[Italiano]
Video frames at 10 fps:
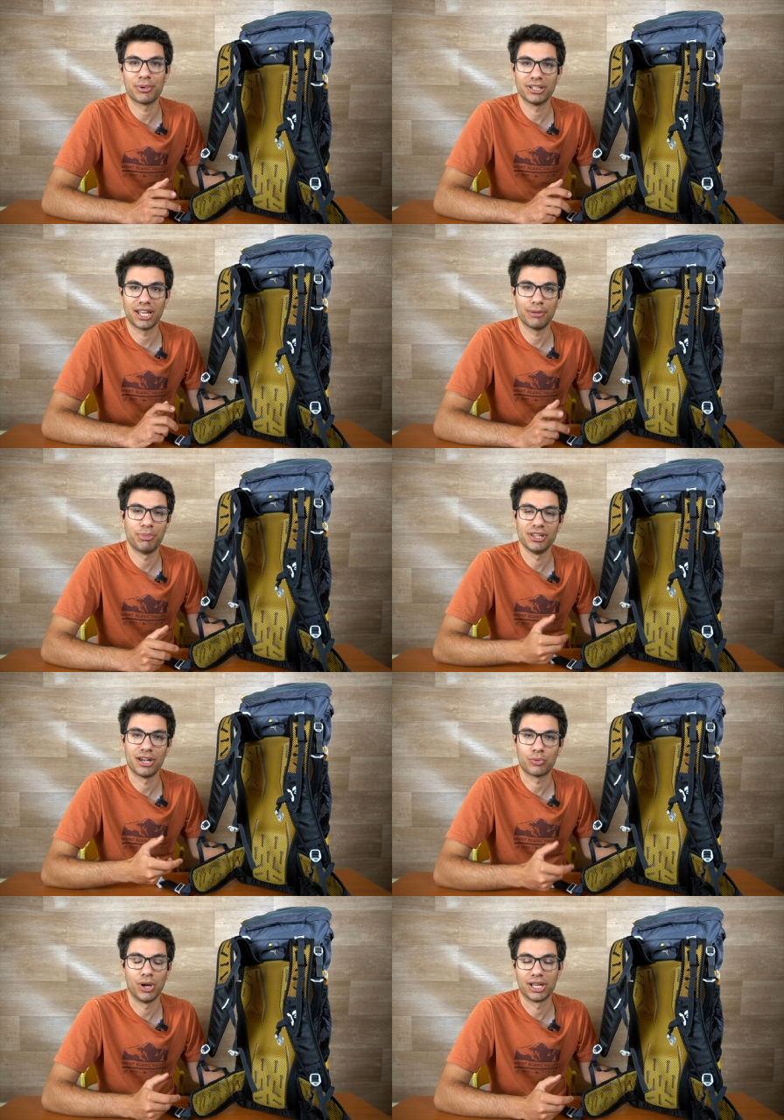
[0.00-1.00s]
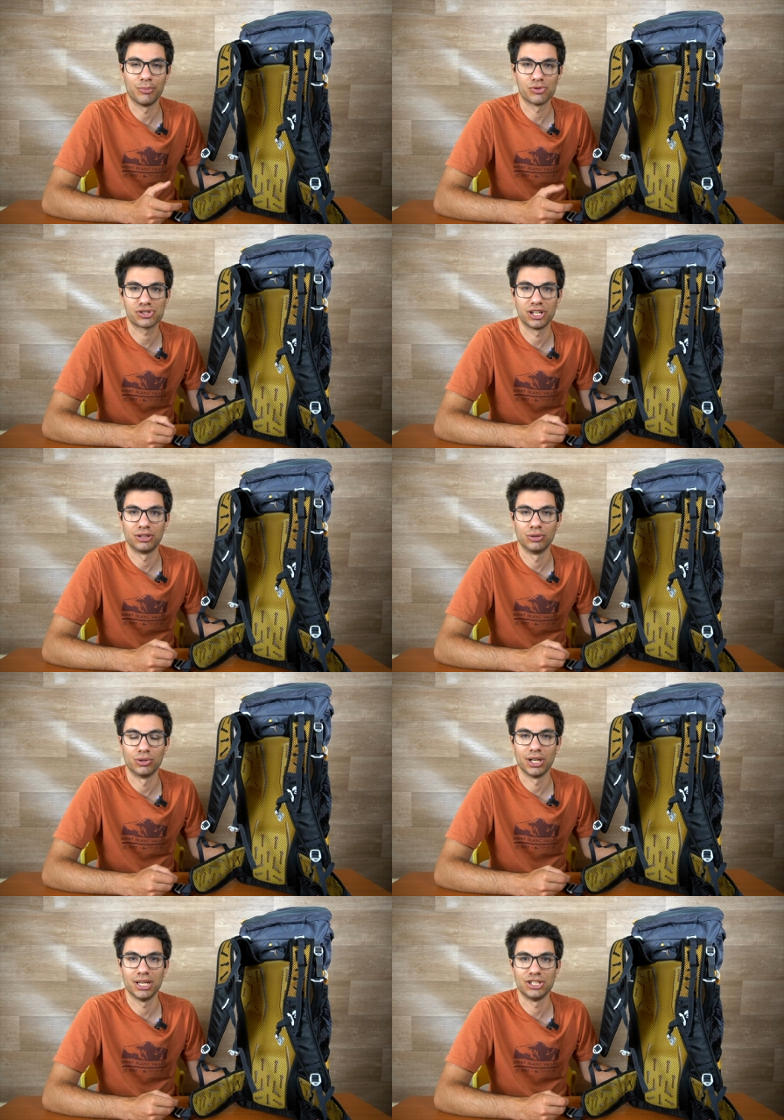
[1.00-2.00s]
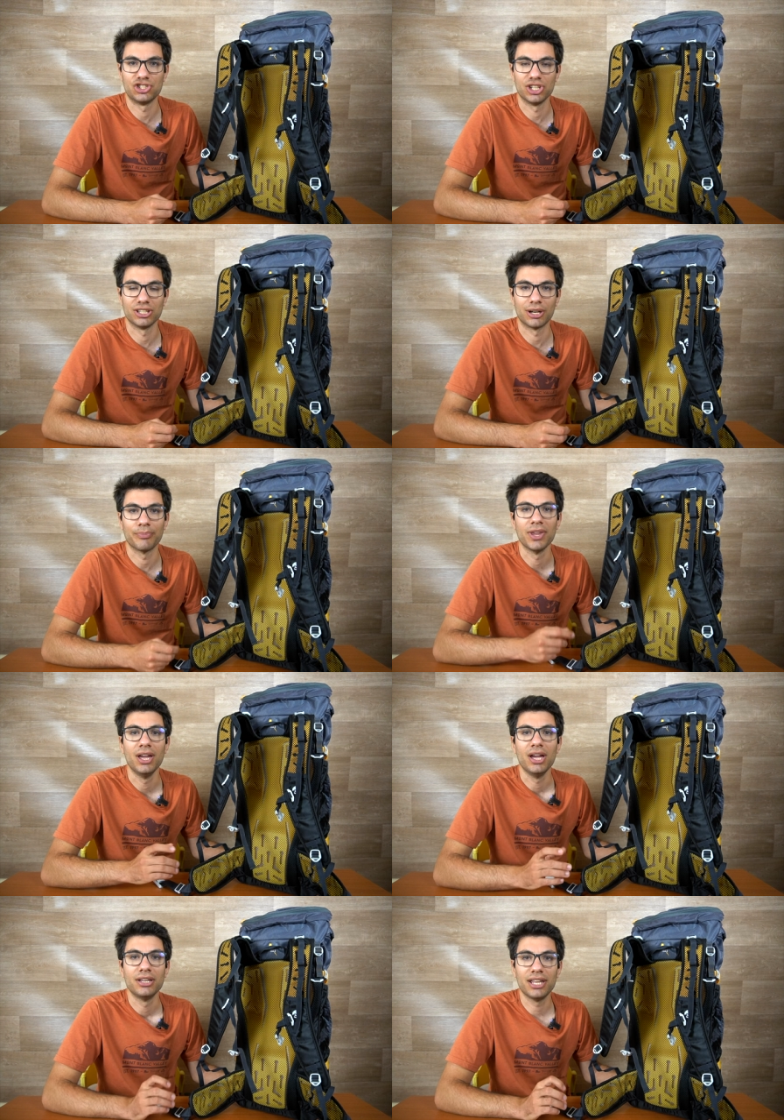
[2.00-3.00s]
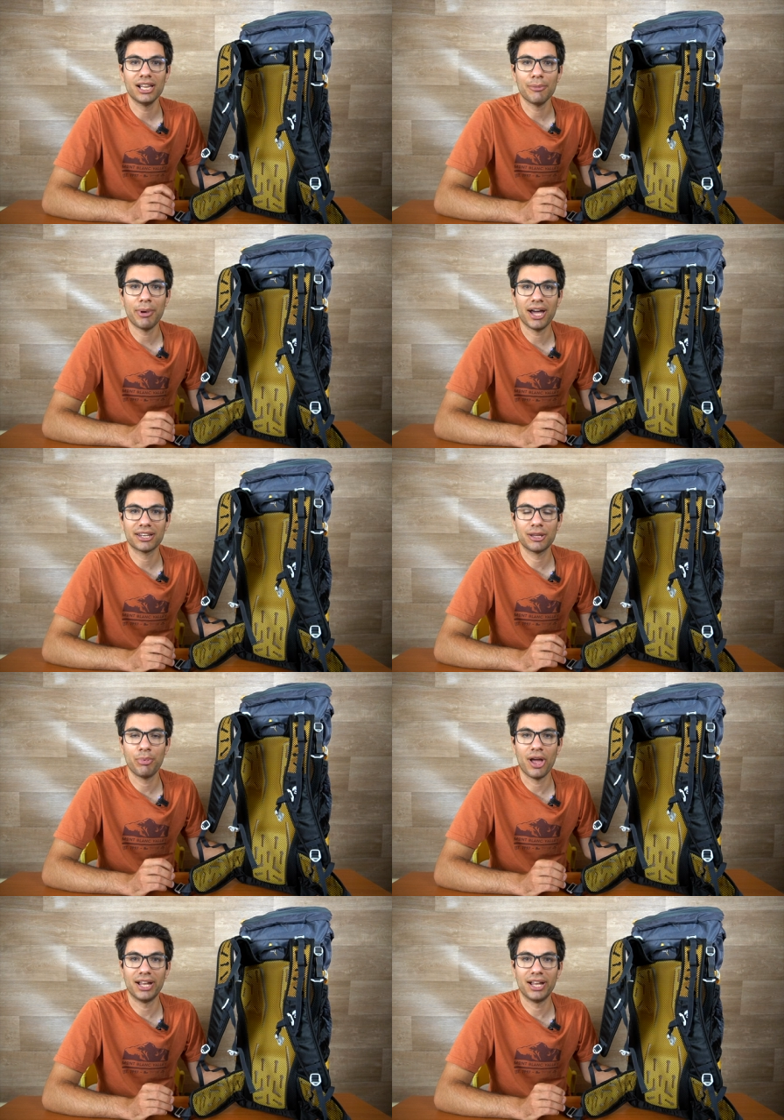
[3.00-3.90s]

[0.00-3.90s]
per andare a pendere qualche moschettone, eccetera. Nella parte poi